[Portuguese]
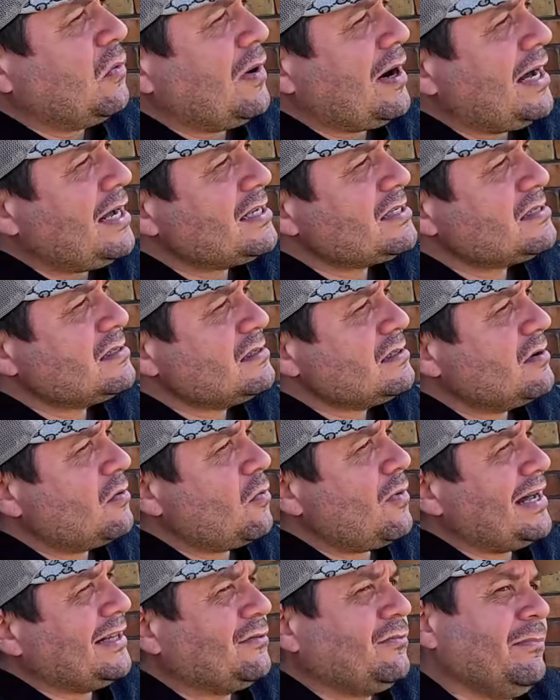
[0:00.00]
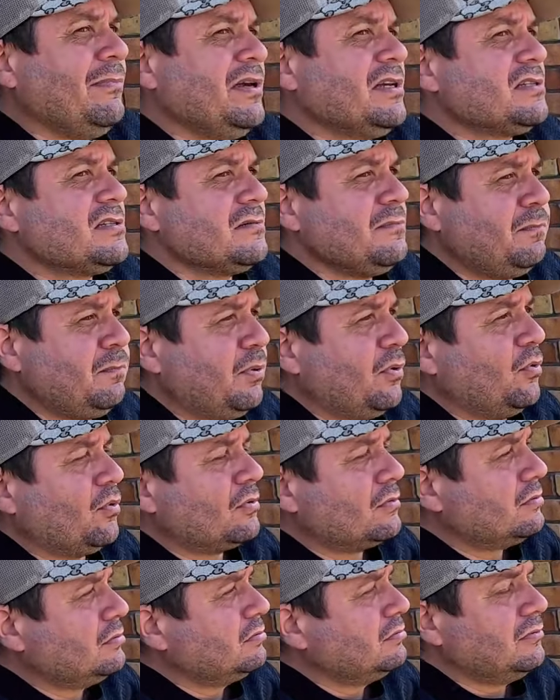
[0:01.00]
quase quatro meses e pouco.
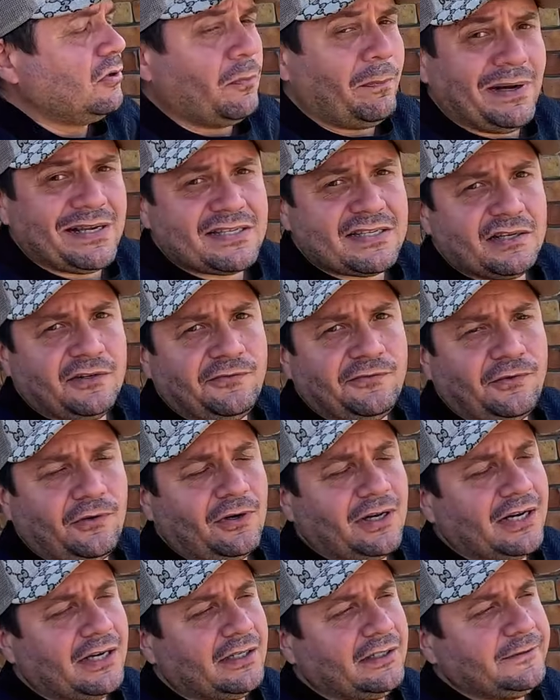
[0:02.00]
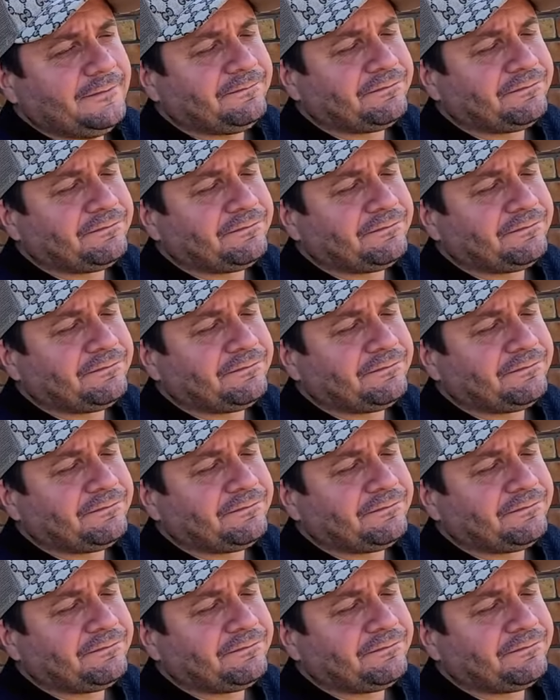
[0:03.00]
Eu passei fora, né?